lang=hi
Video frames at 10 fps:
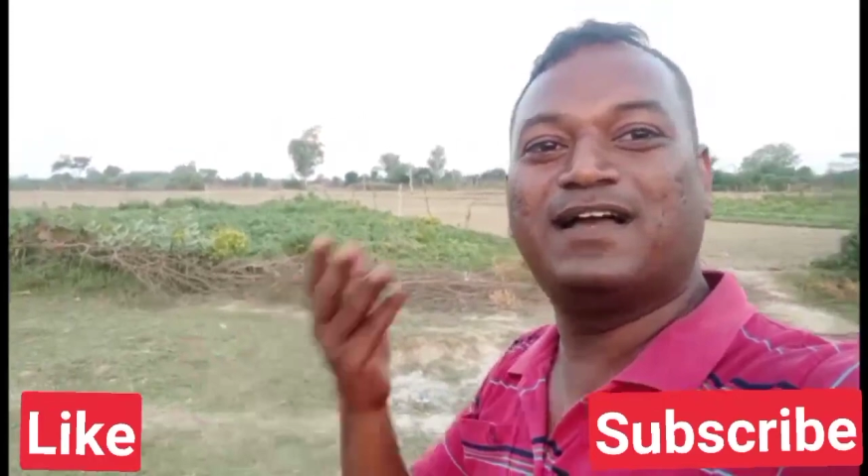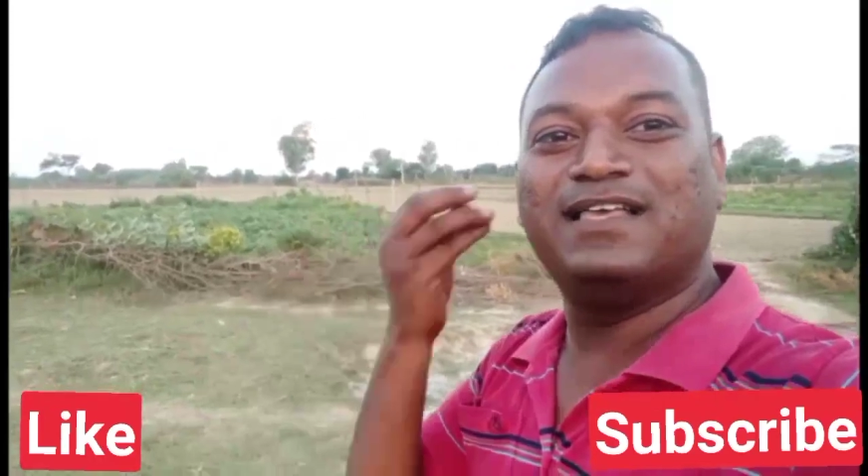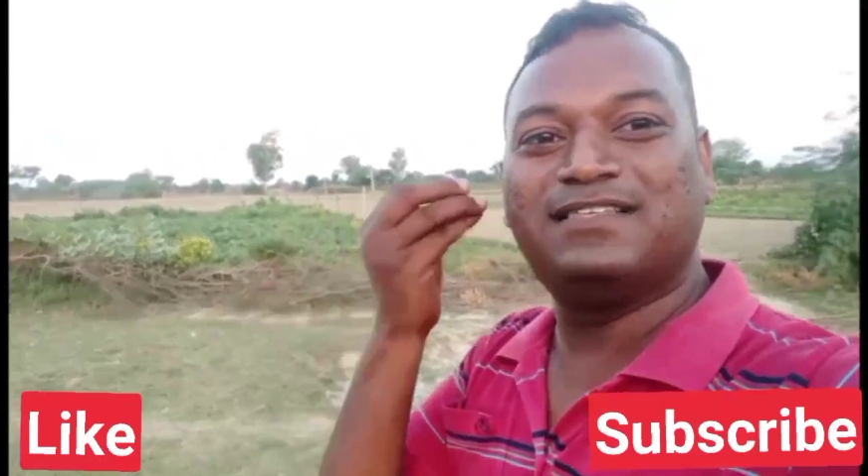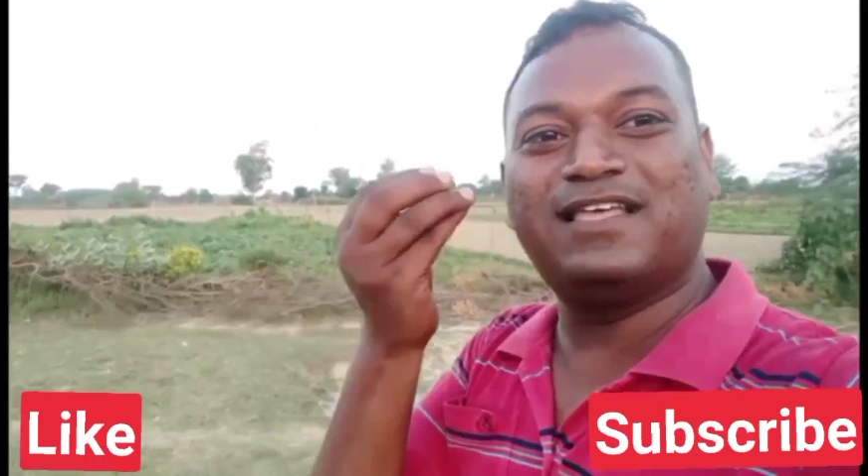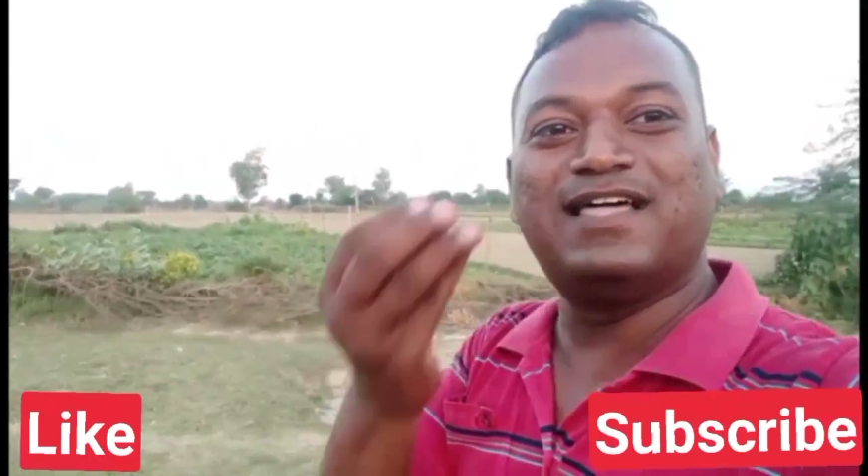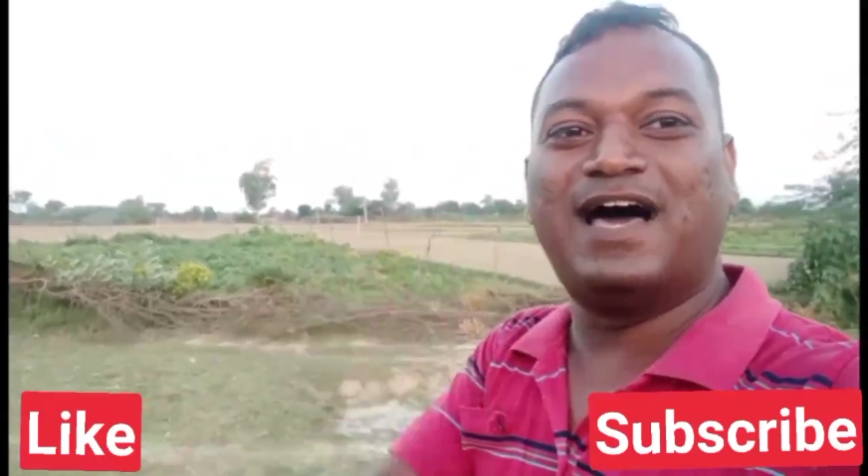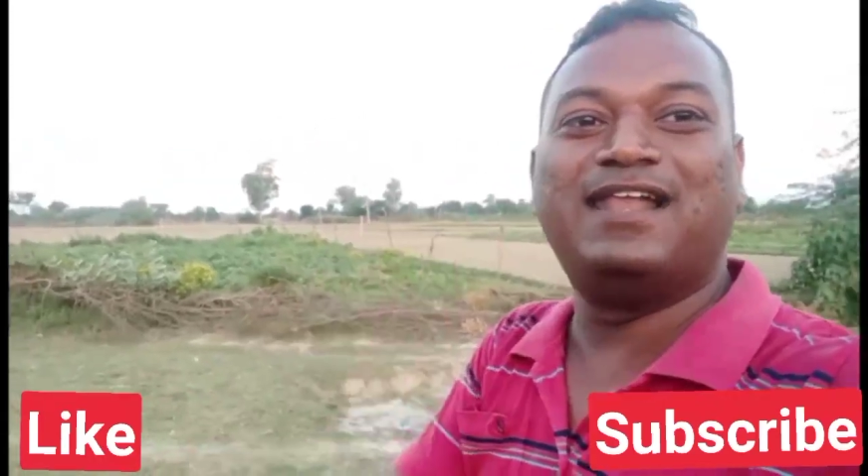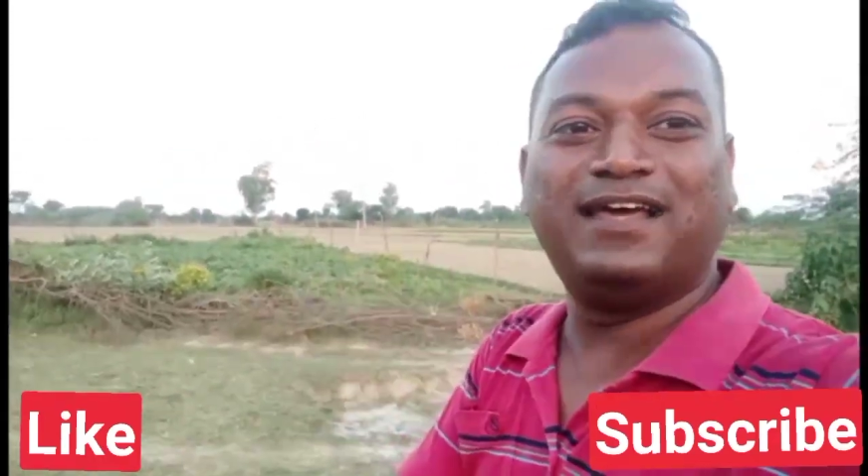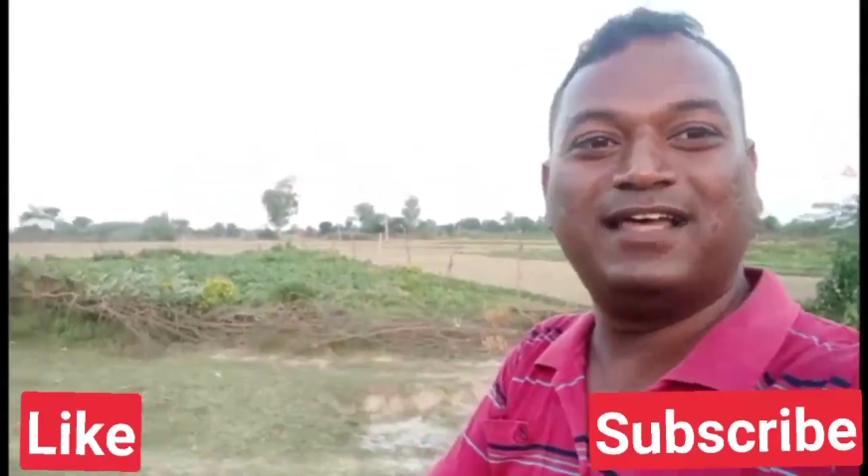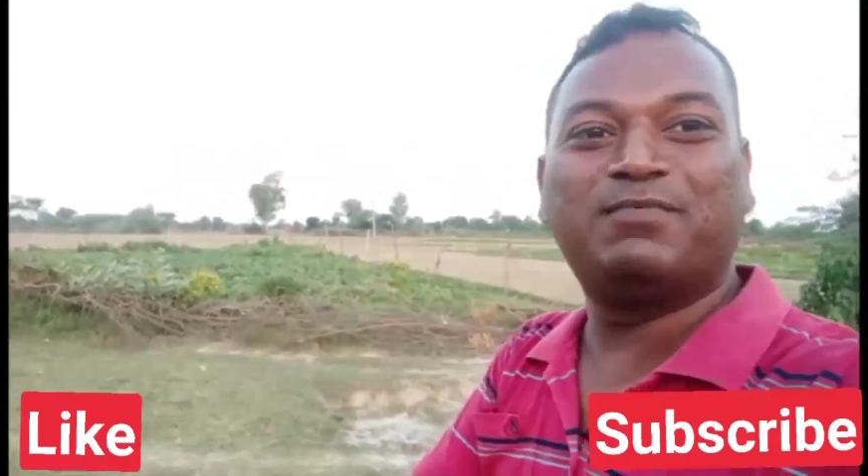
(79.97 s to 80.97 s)
कैसे धान
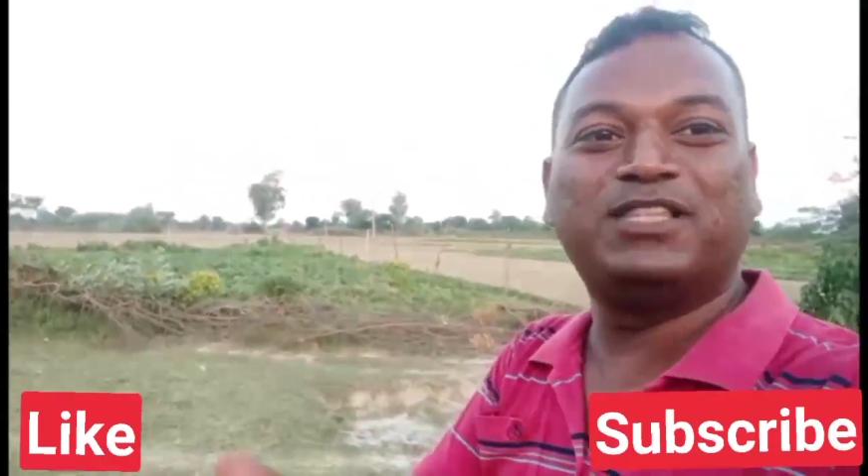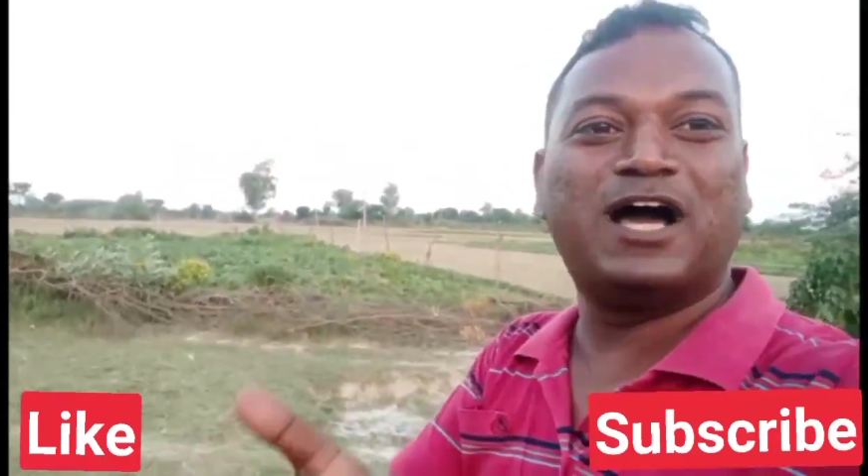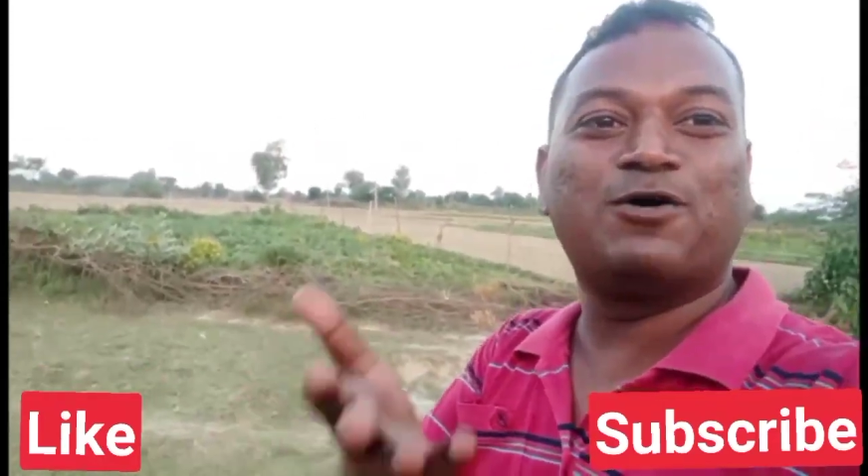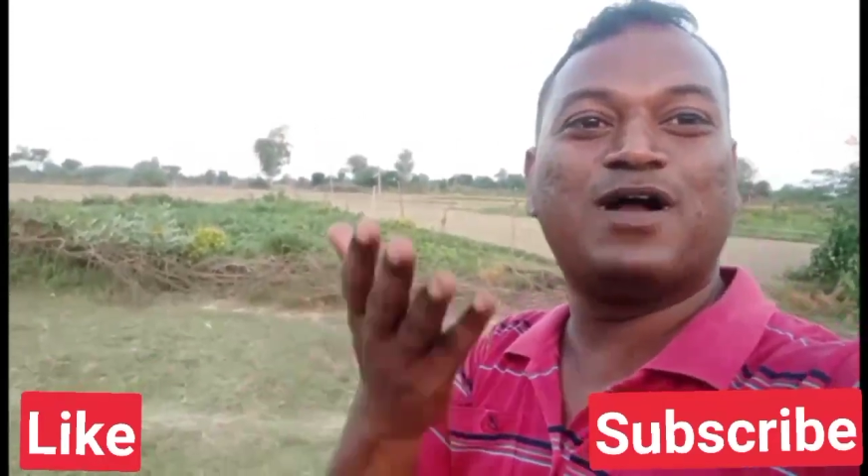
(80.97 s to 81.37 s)
लगे बताओ